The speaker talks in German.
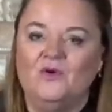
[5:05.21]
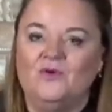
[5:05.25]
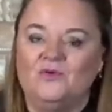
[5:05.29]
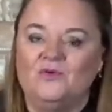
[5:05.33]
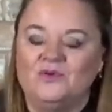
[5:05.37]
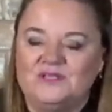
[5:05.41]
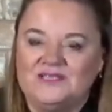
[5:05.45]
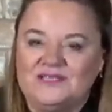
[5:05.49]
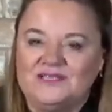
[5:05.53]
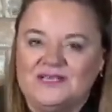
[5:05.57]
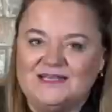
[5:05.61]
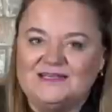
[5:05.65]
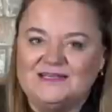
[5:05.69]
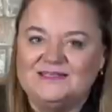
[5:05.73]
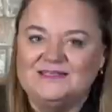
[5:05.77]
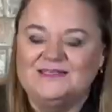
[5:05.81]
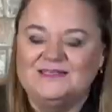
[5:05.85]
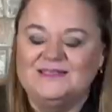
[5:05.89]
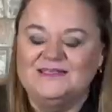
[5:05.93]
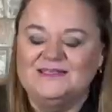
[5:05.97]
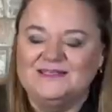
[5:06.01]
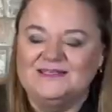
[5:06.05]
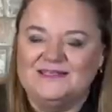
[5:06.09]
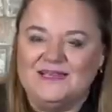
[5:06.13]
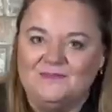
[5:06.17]
Und das
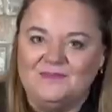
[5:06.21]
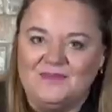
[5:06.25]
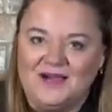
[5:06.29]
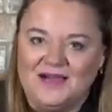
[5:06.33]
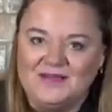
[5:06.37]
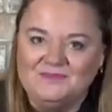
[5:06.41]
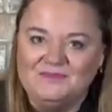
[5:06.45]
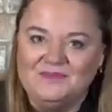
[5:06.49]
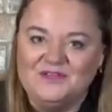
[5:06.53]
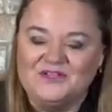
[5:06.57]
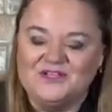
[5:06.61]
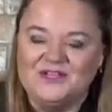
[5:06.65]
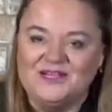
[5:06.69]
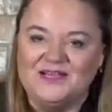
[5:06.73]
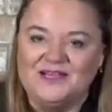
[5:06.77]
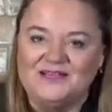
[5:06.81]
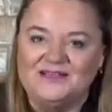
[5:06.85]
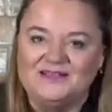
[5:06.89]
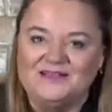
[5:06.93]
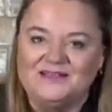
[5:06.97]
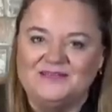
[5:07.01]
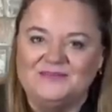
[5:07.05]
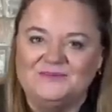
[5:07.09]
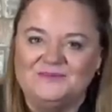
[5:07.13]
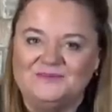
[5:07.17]
ist der
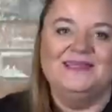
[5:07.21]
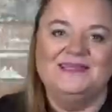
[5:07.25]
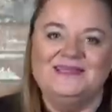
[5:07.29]
Mahnbescheid.